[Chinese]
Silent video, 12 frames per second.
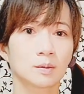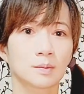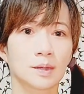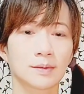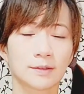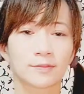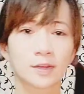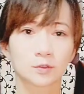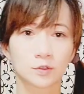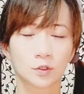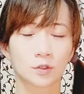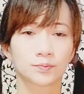慢慢放
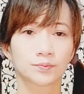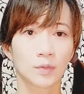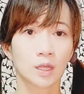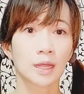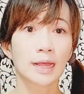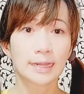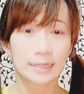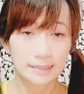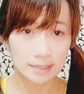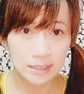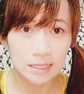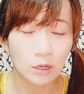松，你
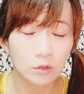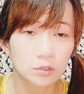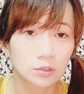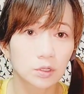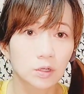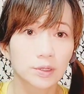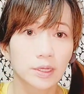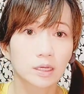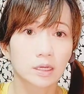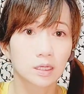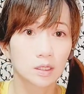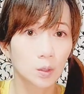洗澡的时候也
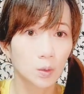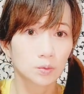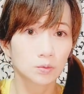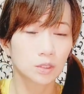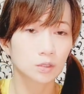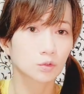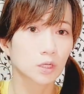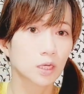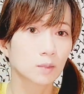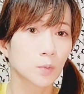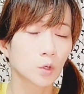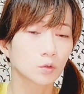可以用热水
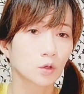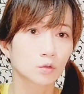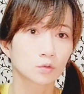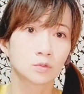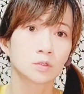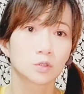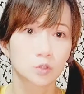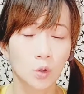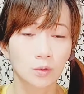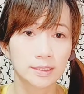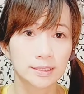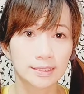莲蓬头
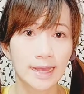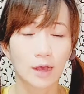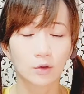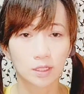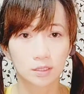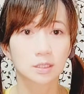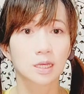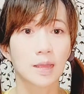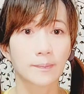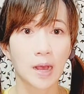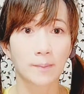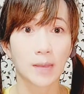冲一下，也是可
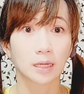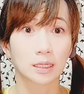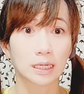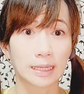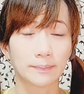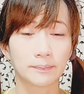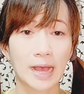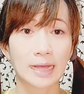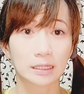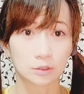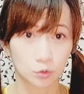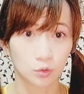以帮忙淋
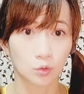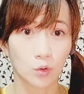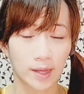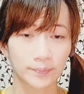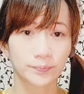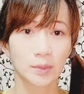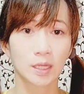巴的循环。